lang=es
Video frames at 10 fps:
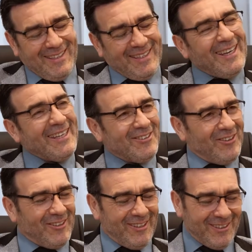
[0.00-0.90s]
Qué lindo
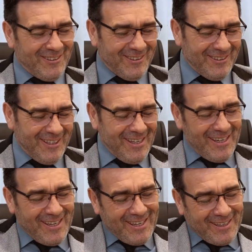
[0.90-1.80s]
lo que decís.
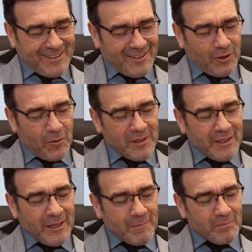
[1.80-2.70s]

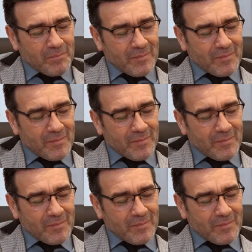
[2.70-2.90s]
Romina,